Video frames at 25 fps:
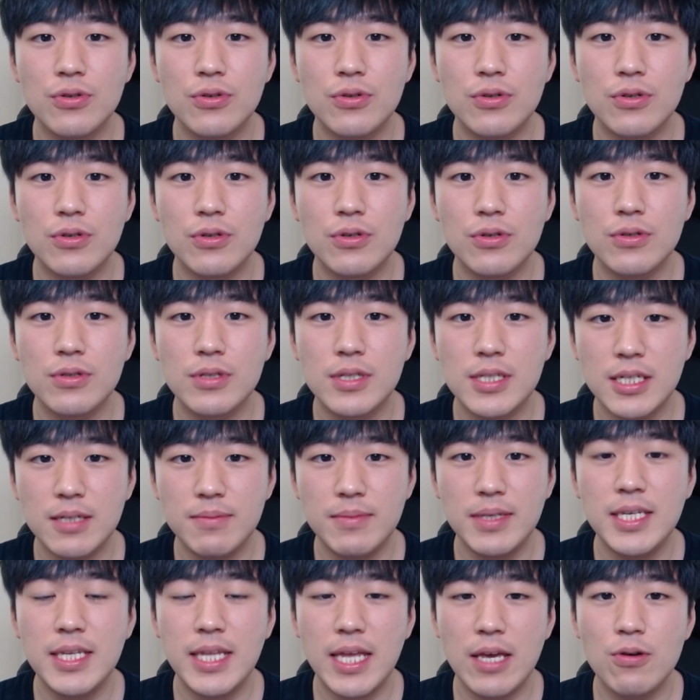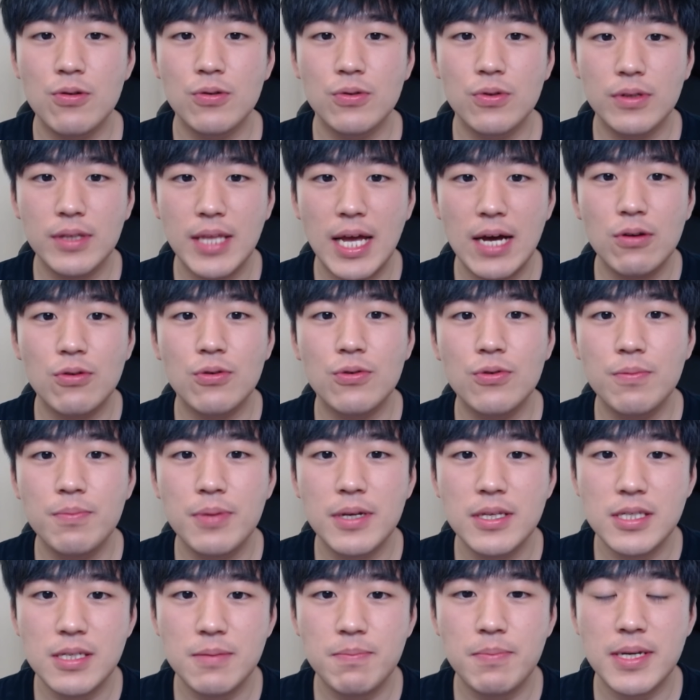어, 지금 이 내용도 따로
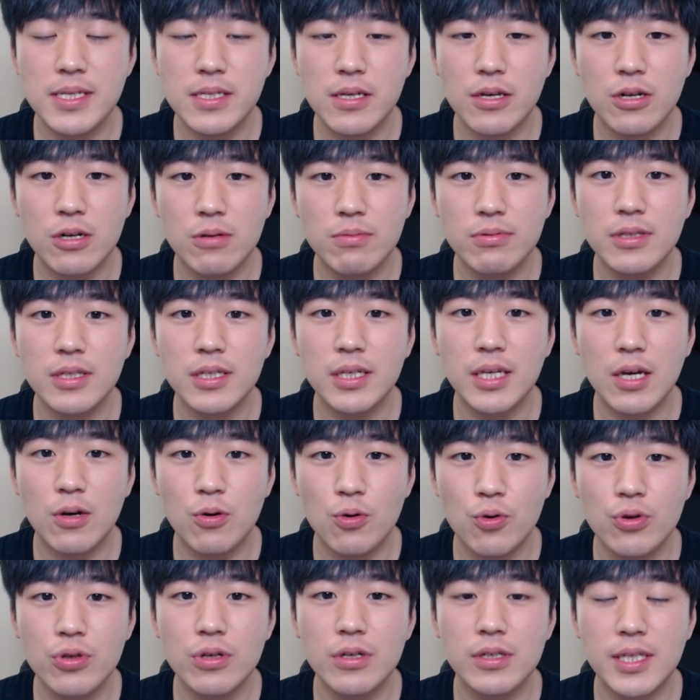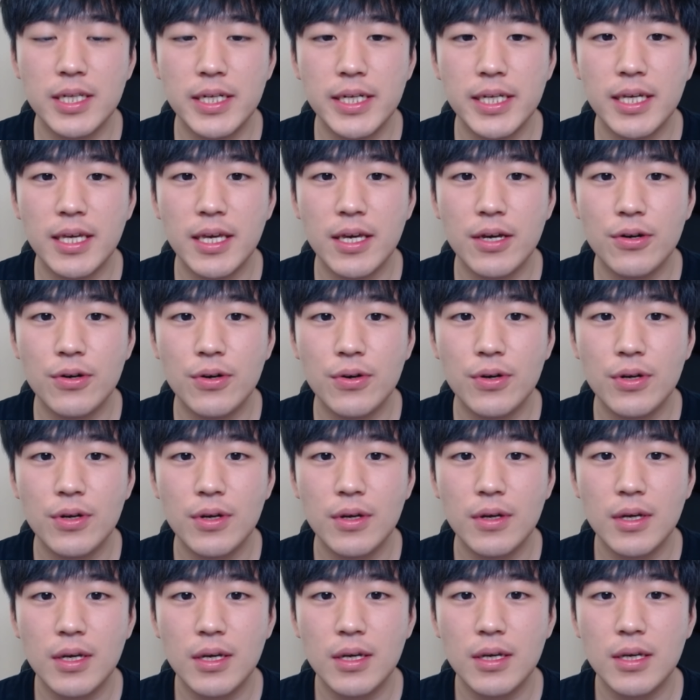편집해서 여러분들께 공유를 드릴게요.
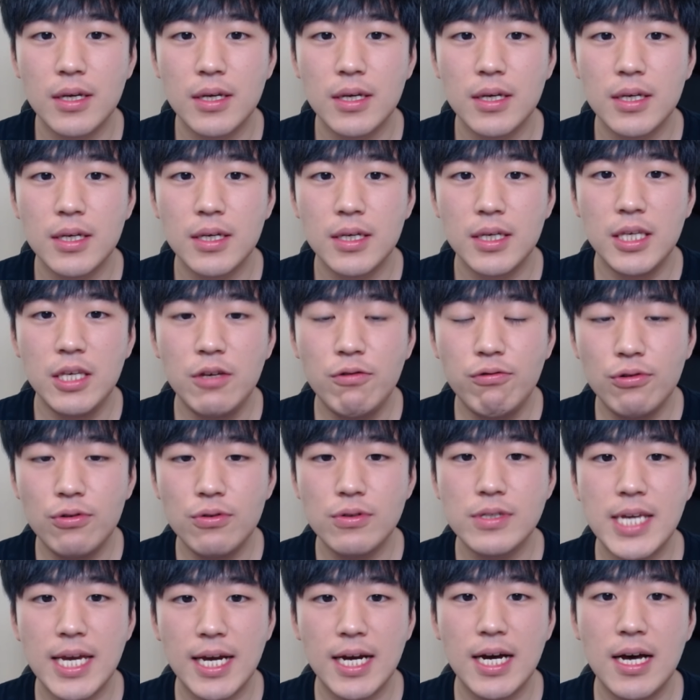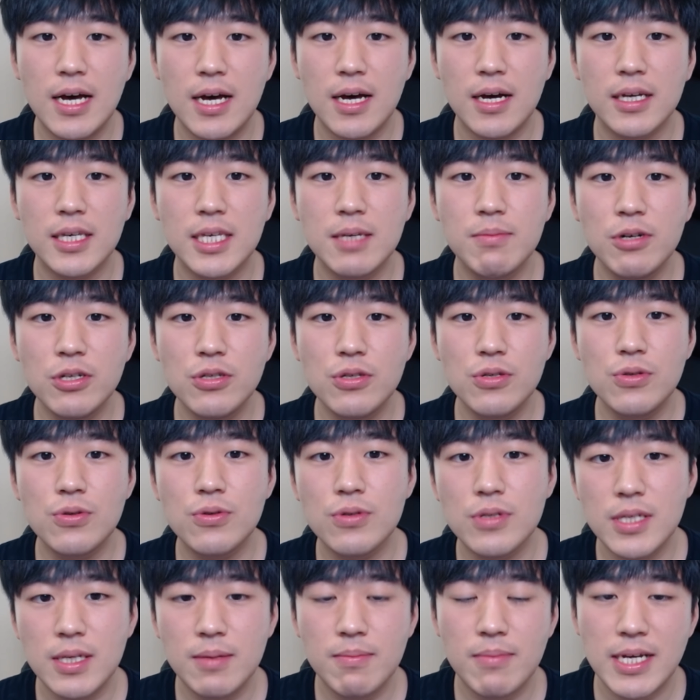이후로 제가 김어준
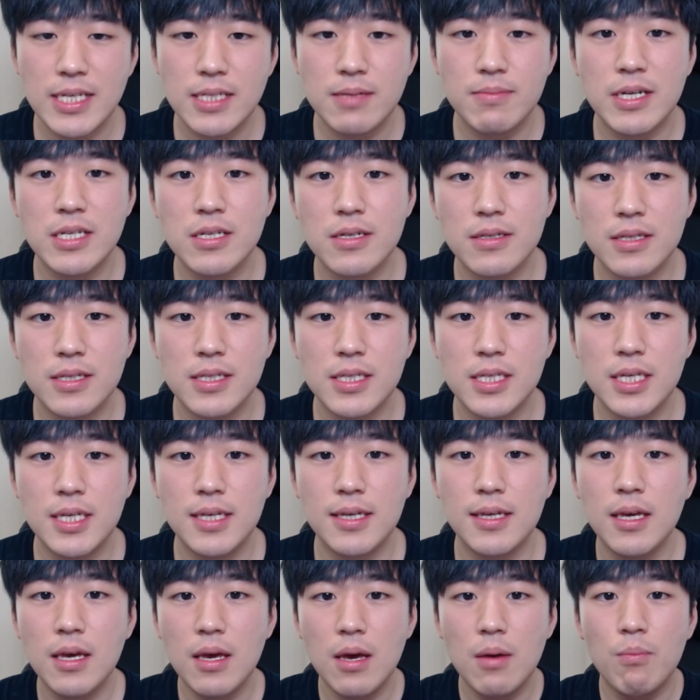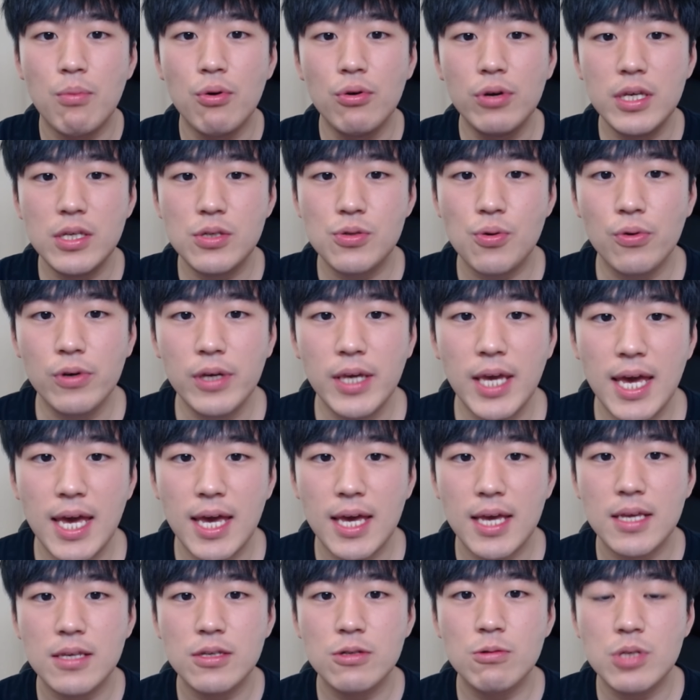총수님 말씀하셨듯이 보기
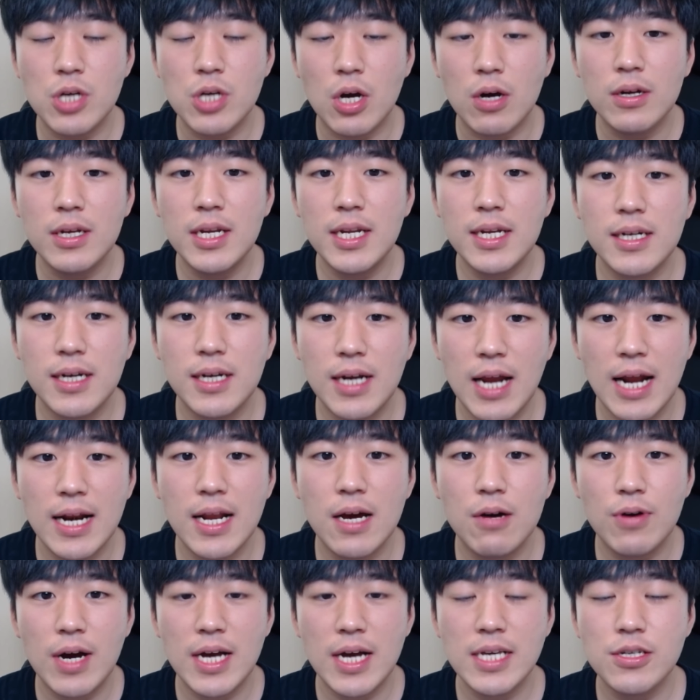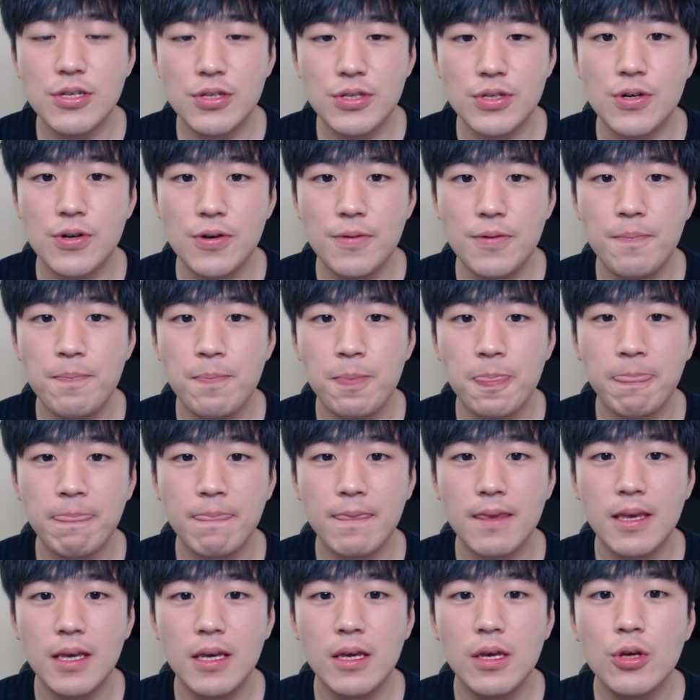좋게 좀 정리를 하라고 하셨죠.
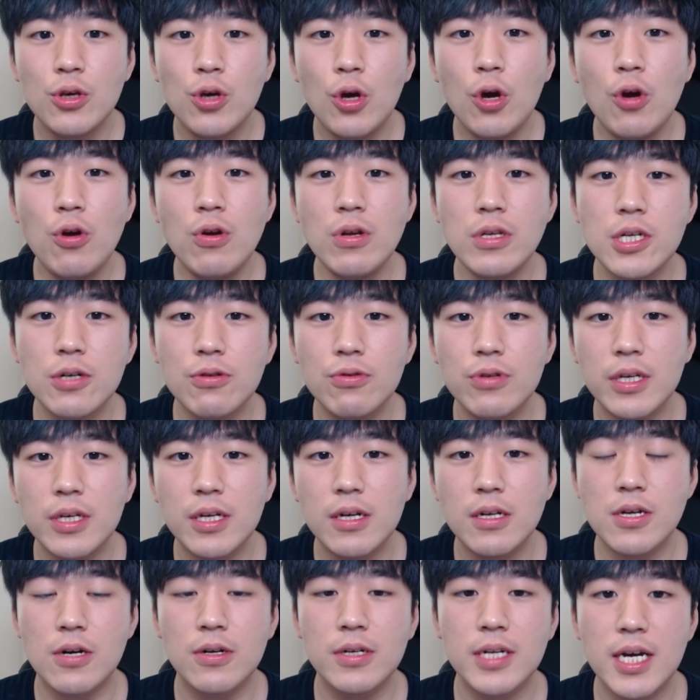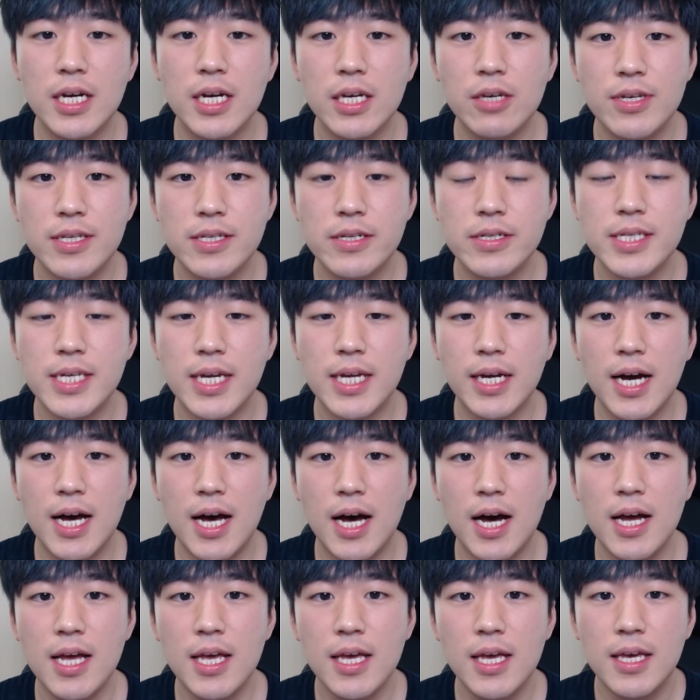효율적으로 이걸 정리하기 위해서
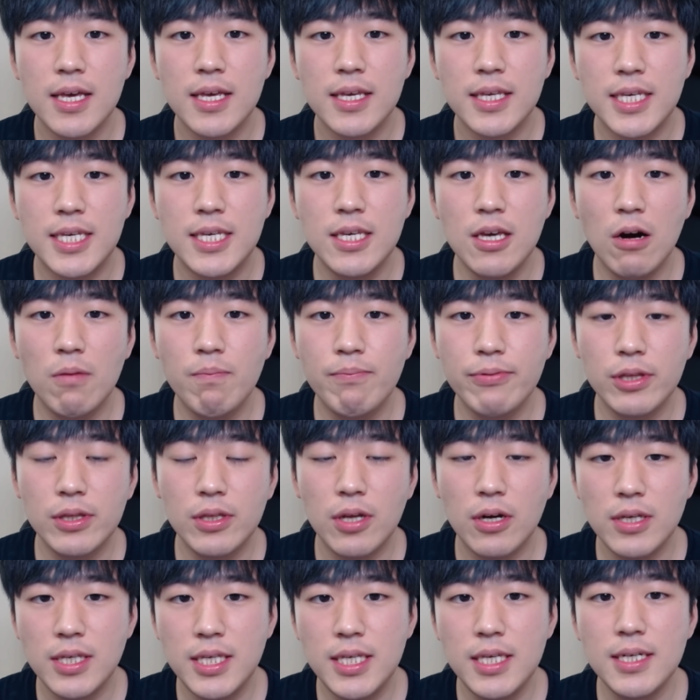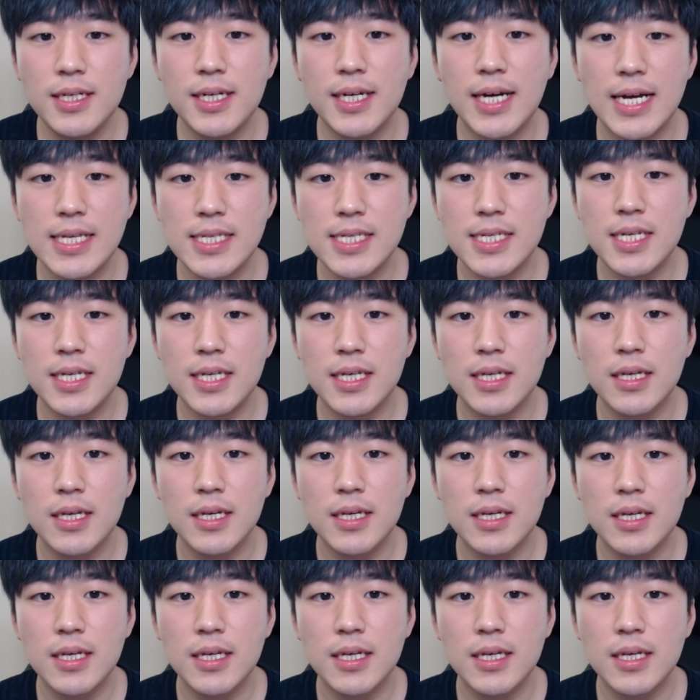제가 기억부터 희극까지